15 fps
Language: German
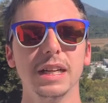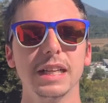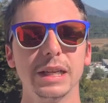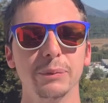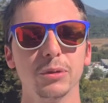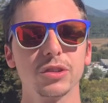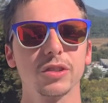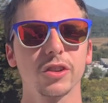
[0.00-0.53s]
Ihr
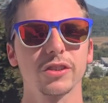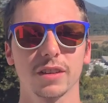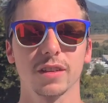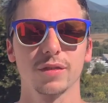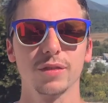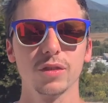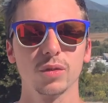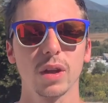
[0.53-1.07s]
müsst euch
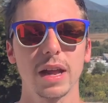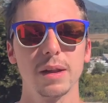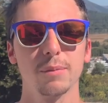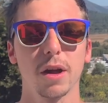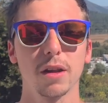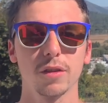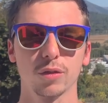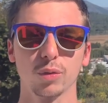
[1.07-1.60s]
das visuell
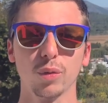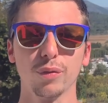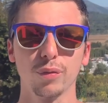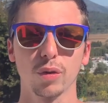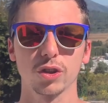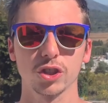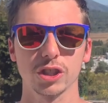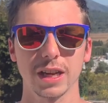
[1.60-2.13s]
mal so
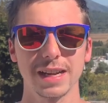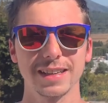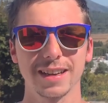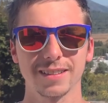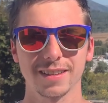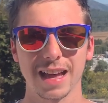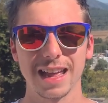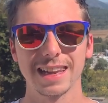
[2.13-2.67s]
vorstellen,
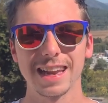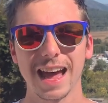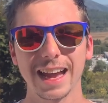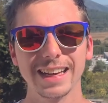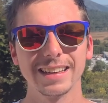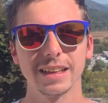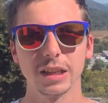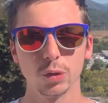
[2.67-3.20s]
dass
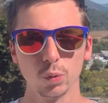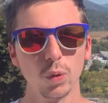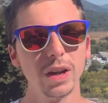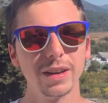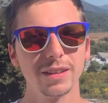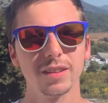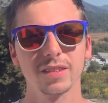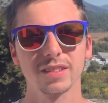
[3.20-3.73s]
alleine nur
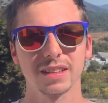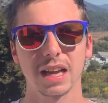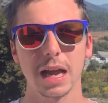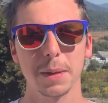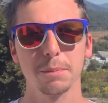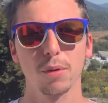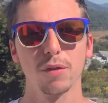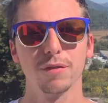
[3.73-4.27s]
in diesen
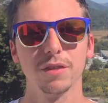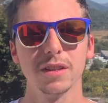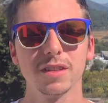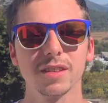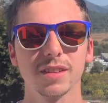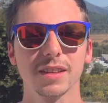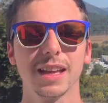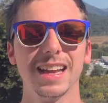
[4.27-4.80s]
drei
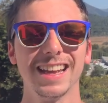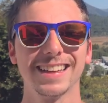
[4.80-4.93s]
Provinzen